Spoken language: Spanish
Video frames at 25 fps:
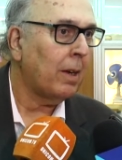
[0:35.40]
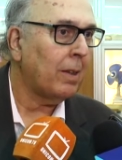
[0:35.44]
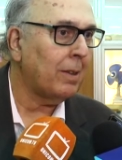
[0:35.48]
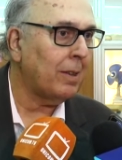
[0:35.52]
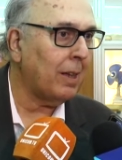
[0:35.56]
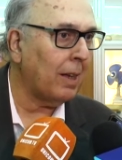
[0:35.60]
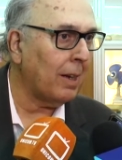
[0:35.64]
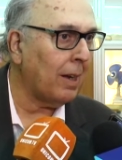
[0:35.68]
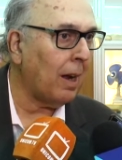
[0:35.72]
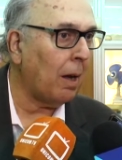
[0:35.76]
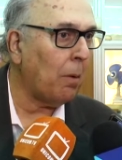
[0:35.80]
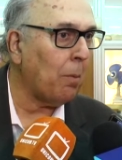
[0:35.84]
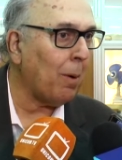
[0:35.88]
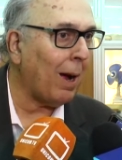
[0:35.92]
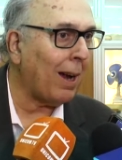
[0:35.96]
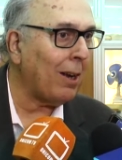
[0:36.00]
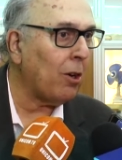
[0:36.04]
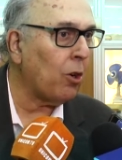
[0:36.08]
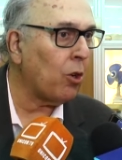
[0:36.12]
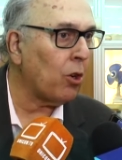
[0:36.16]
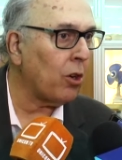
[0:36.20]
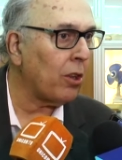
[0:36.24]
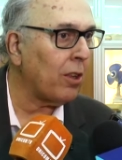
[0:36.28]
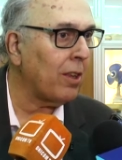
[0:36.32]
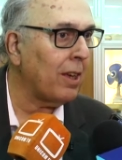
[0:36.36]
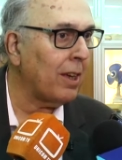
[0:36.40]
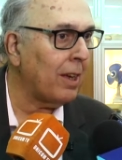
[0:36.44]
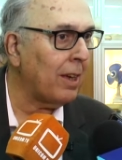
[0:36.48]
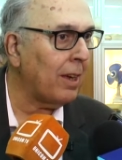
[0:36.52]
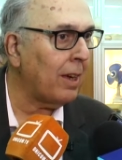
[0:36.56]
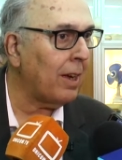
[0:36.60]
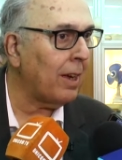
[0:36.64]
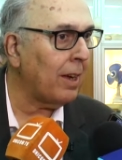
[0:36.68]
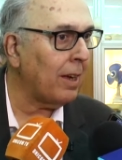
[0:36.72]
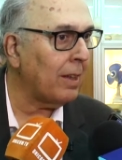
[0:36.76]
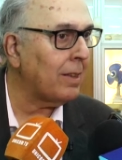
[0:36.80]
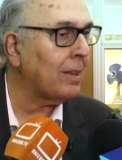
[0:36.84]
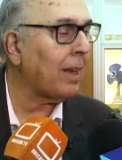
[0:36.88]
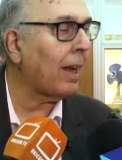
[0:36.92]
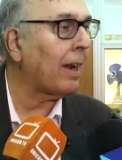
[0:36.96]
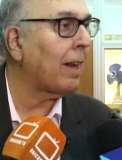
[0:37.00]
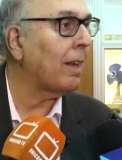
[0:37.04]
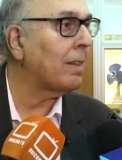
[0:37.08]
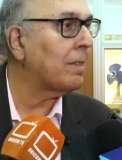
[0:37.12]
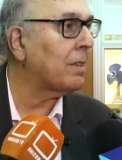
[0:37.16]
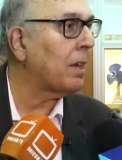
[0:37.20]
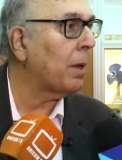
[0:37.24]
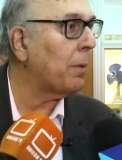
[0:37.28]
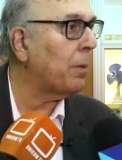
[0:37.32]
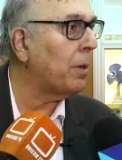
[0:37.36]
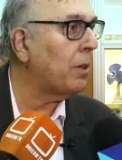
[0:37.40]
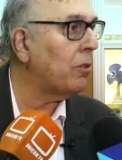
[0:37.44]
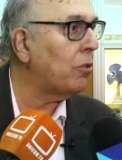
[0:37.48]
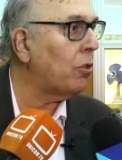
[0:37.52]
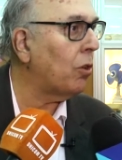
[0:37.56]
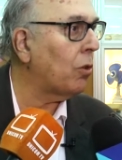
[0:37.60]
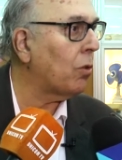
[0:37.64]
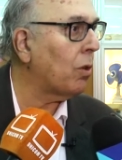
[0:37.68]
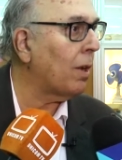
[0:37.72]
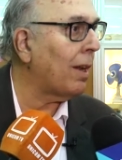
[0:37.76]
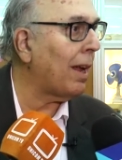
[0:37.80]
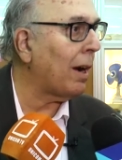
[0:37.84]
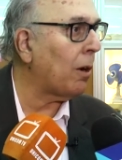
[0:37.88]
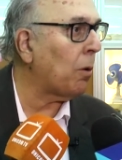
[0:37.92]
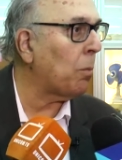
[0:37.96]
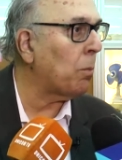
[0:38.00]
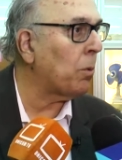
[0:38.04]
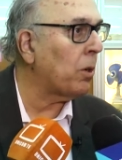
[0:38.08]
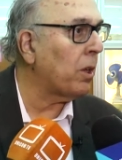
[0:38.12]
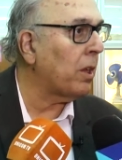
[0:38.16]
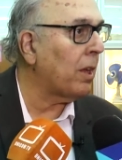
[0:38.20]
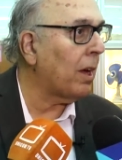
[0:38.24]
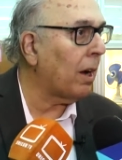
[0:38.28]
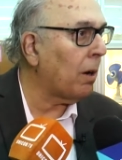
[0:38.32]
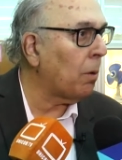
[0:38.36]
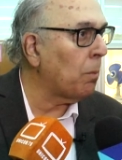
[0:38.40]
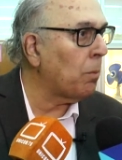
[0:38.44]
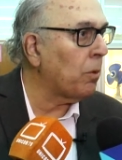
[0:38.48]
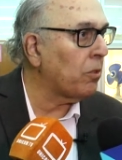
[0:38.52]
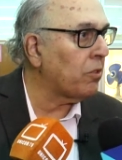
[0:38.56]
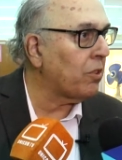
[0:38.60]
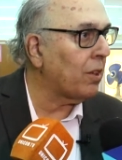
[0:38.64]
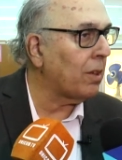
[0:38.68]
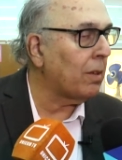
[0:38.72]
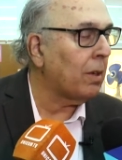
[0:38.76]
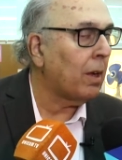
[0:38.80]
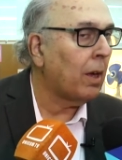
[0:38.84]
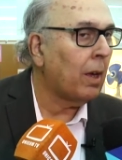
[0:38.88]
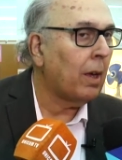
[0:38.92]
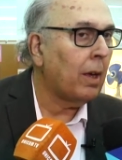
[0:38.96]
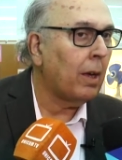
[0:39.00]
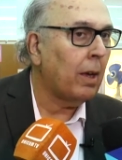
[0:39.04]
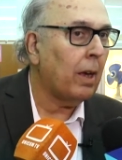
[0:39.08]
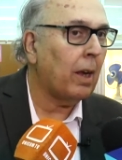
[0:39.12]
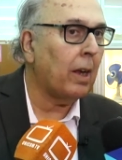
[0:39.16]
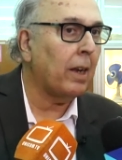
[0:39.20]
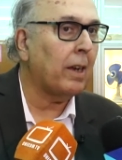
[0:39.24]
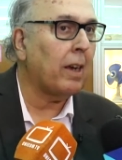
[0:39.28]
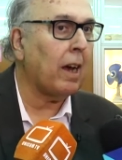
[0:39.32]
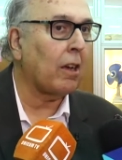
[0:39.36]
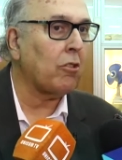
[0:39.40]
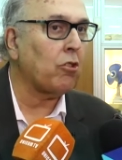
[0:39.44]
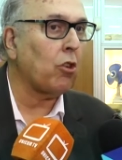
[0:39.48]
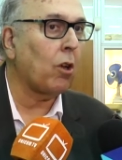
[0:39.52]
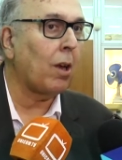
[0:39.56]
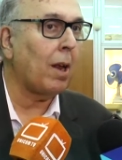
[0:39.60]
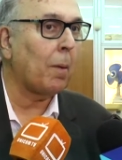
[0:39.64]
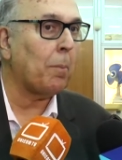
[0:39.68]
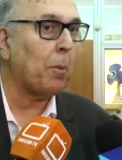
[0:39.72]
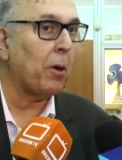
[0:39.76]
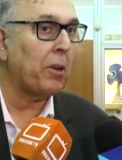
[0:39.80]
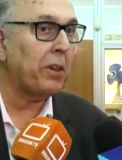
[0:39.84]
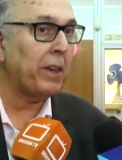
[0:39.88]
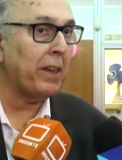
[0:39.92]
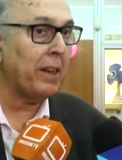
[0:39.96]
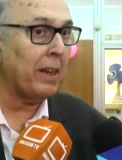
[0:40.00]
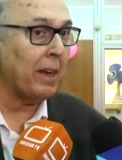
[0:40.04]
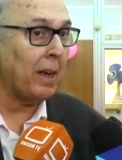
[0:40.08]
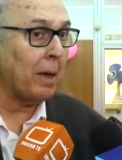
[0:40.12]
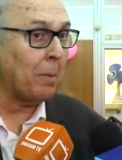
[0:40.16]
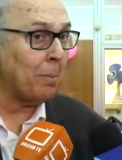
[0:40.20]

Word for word: tiene el valor de estar al servicio de la comunidad, como es el caso de la Polinica.